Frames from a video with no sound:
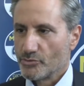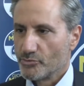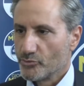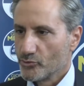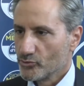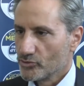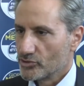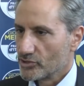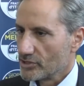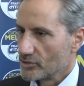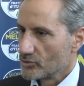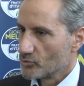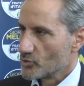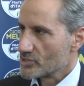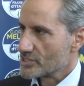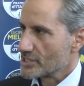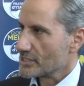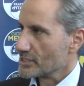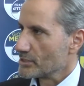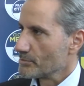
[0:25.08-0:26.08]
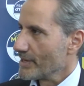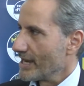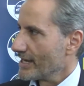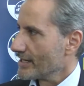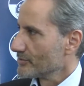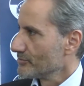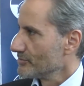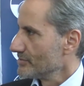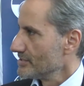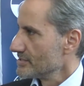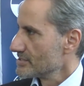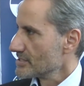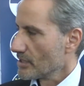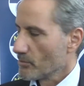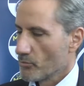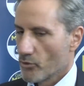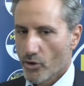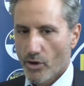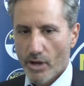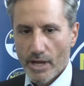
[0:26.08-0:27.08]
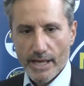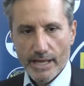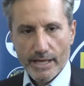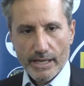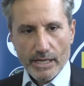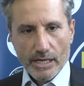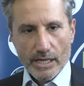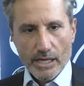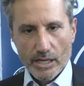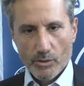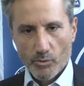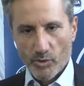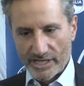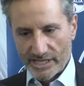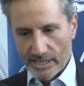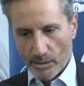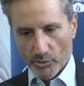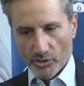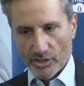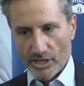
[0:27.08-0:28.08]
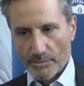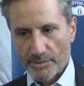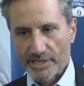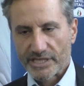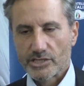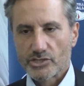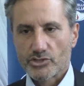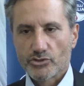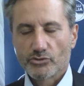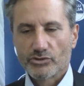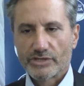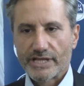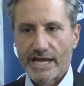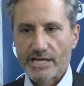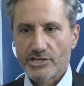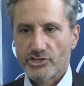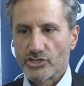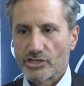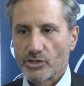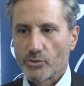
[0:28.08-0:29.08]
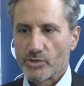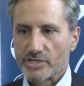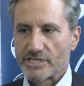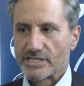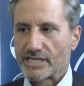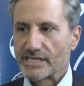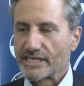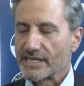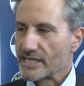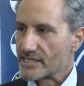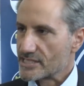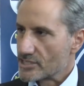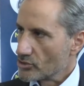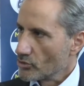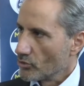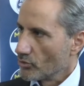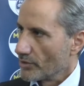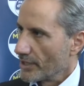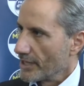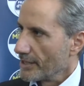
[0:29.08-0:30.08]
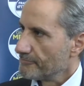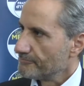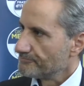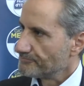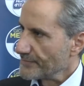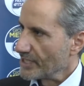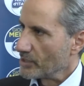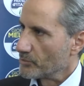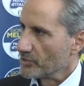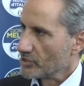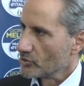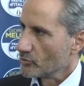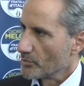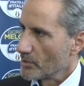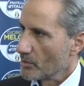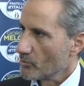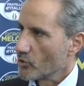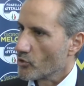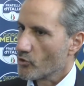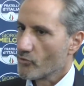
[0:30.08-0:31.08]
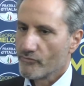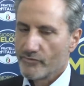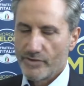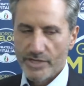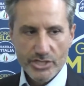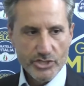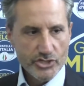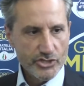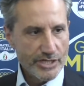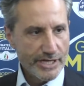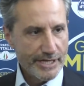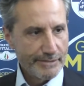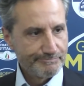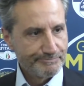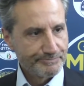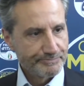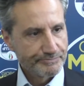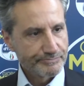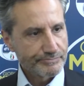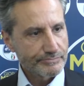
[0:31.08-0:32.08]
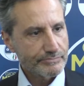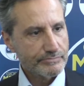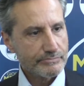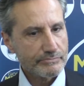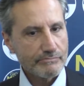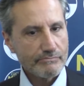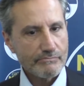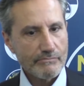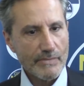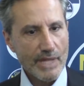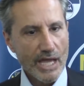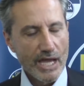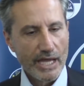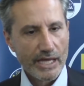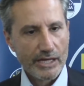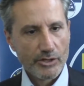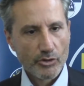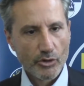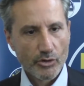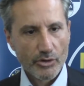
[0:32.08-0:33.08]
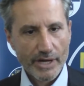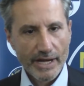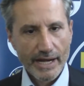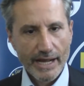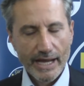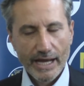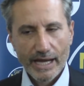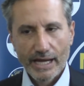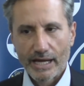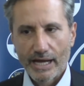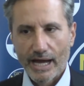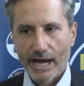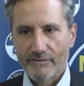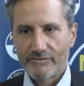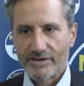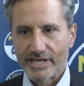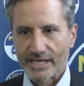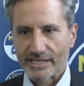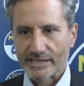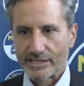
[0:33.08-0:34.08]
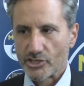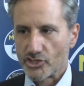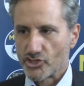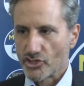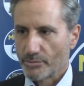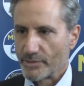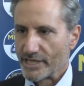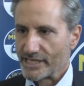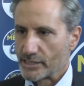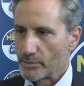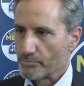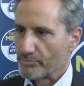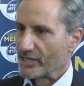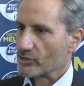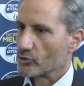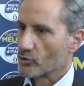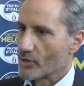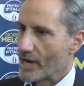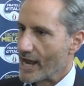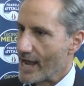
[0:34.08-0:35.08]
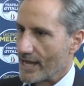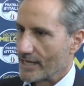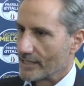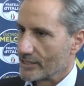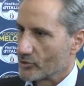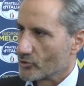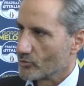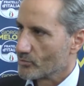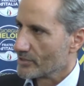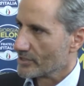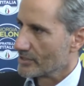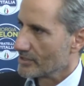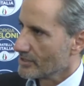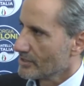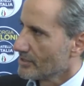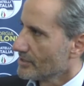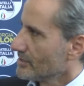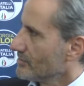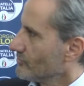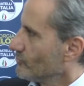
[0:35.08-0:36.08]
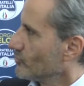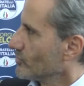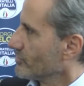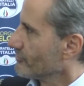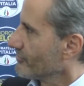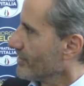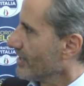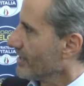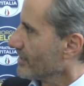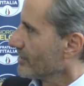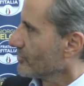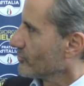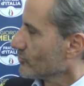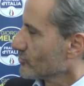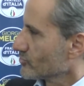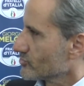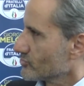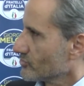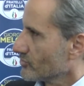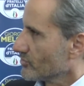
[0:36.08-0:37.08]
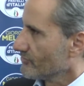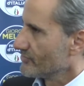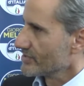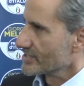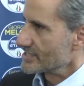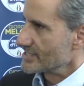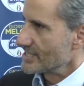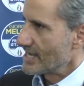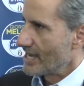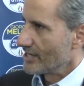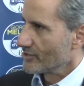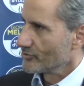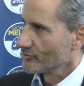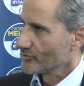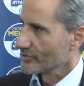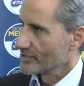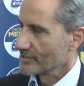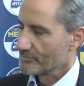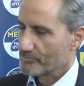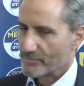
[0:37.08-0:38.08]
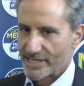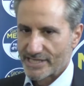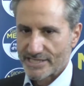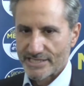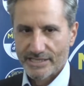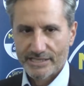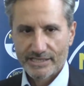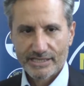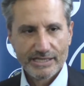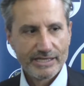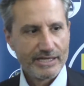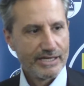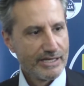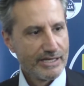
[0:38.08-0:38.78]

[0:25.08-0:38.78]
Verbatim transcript: punti in due settimane, quindi siamo, eh, guardiamo chiaramente i sondaggi in questa direzione e quindi dobbiamo convincere e non eh, avere atteggiamenti padronali come vuole fare il nostro avversario che pensa di